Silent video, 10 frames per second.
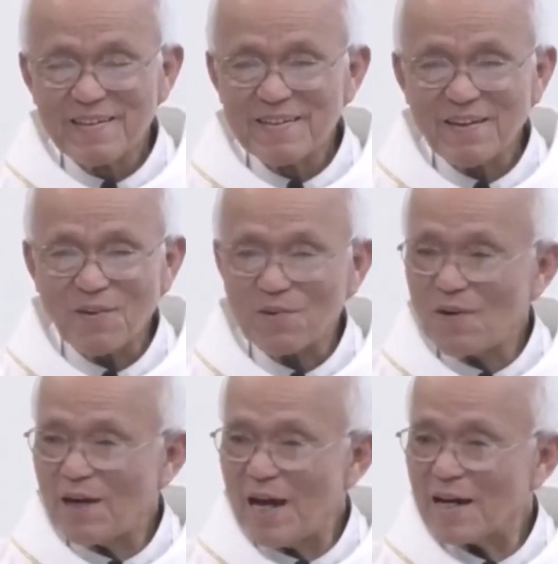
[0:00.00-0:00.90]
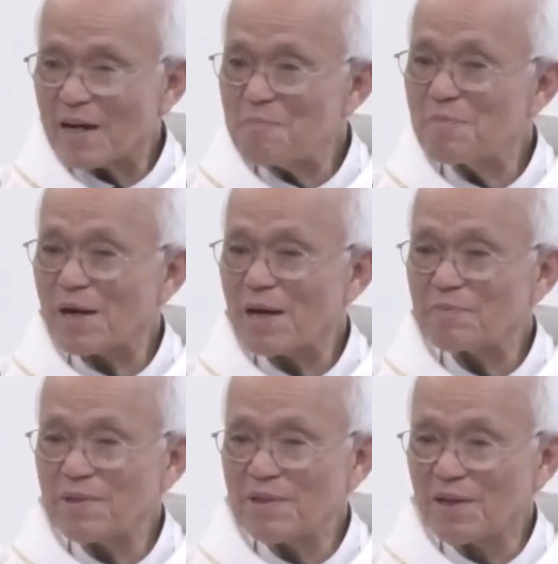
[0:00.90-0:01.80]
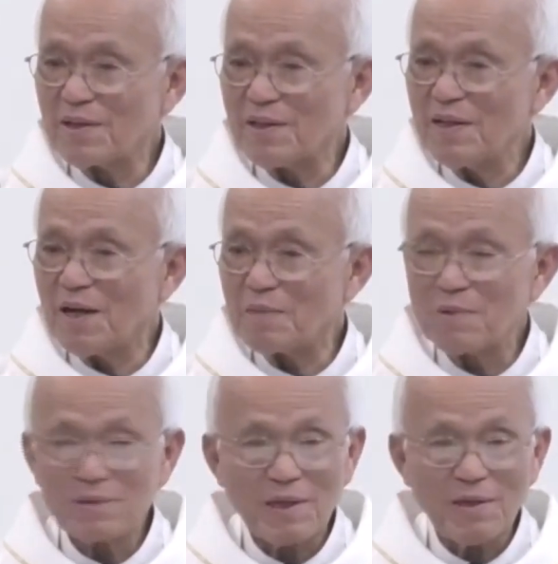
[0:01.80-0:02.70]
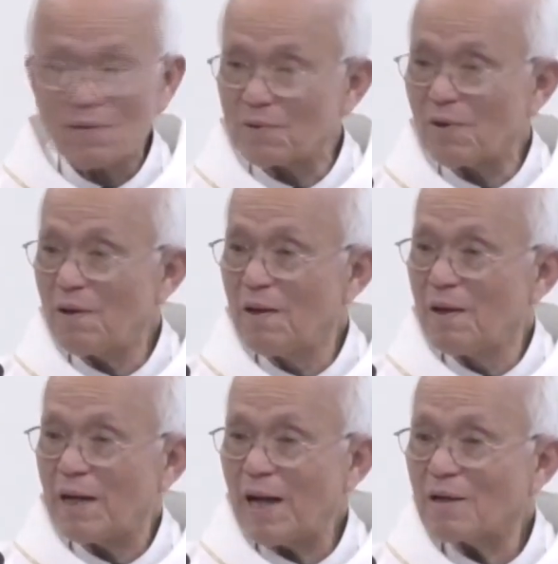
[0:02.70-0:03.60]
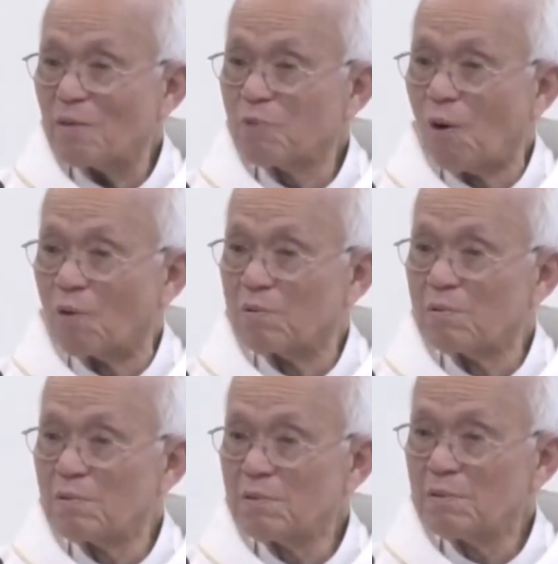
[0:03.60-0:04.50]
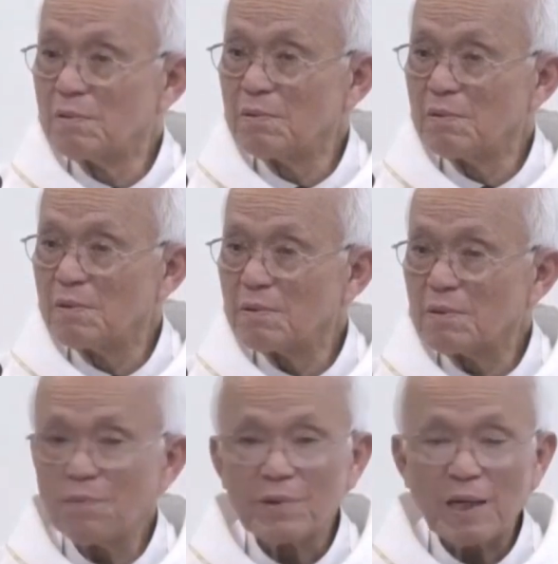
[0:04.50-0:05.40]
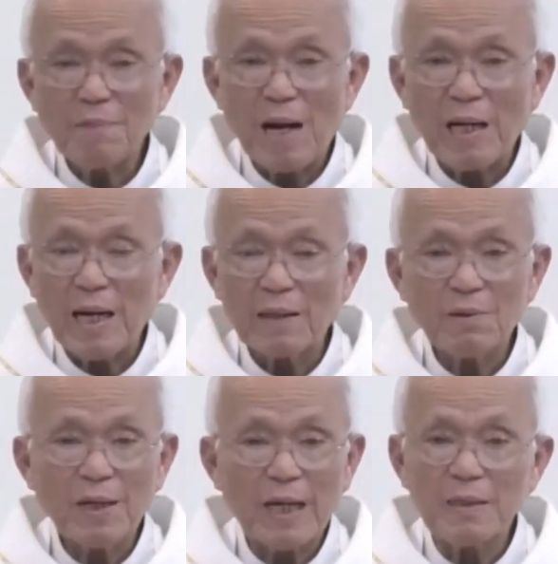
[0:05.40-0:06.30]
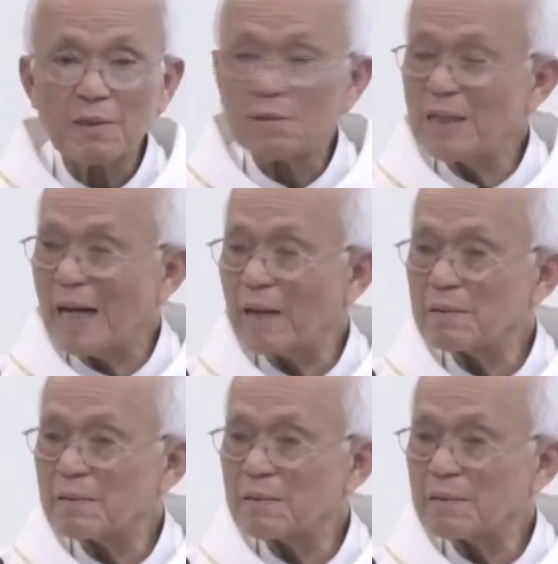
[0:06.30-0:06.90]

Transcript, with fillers: hồi đó hát râm ran bây giờ nghĩ lại mới thấy hồi đó hát không hồn bởi vì thấy bài hát nó hay thì cứ hát